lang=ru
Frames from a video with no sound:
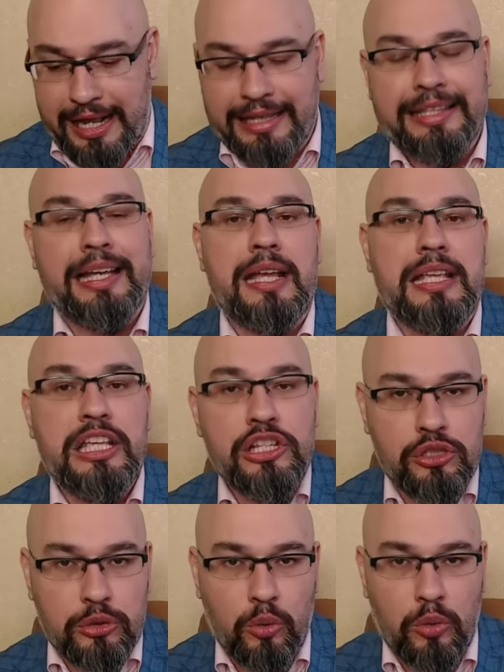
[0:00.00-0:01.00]
Это
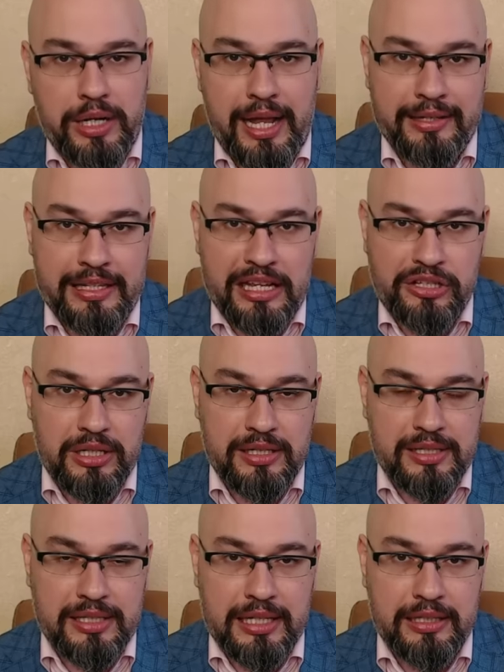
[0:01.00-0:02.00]
история нашей
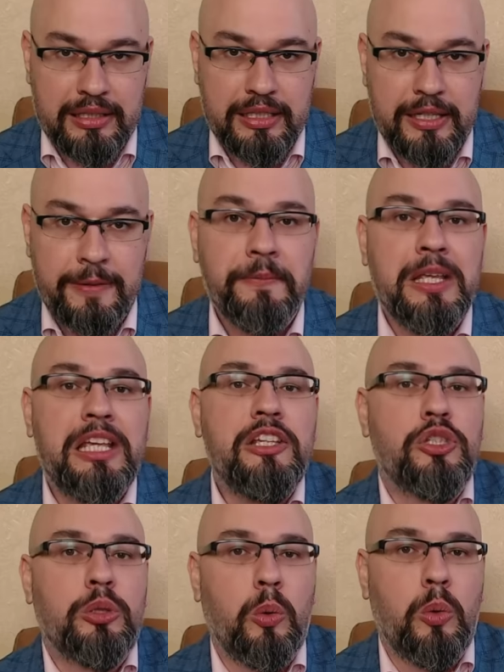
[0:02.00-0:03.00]
страны,
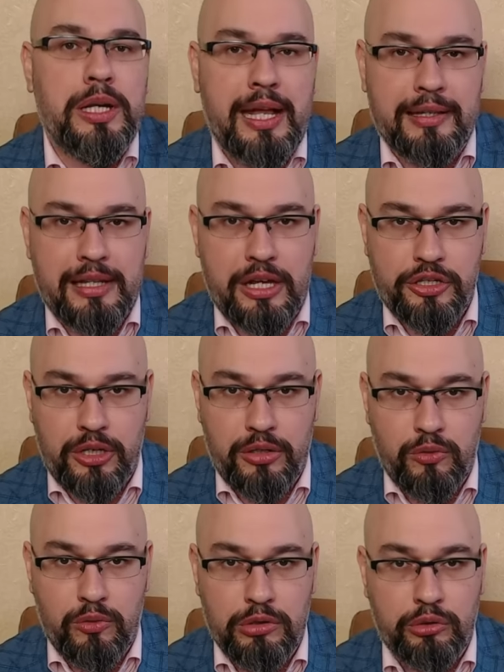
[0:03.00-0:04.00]
история нашей
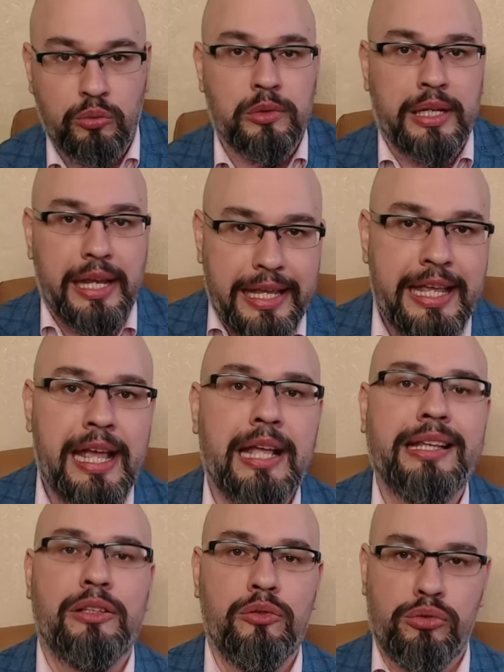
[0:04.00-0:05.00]
культуры. И
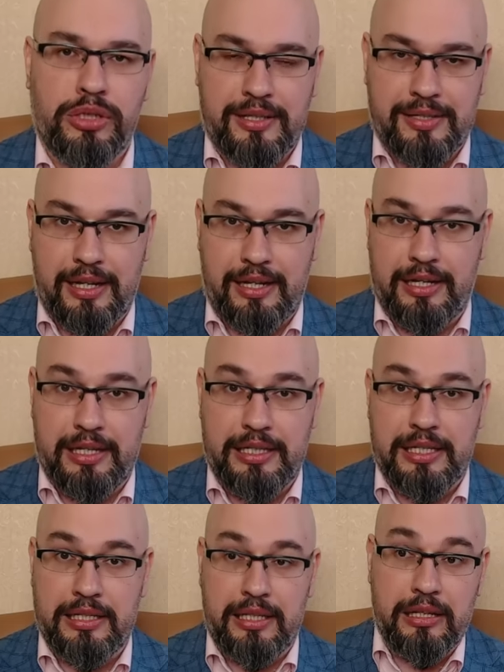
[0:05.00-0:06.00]
это нужно
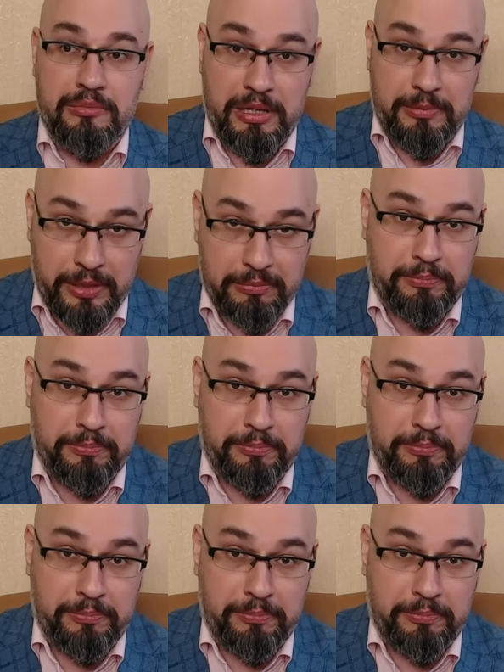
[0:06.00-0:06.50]
сохранить. И мы при-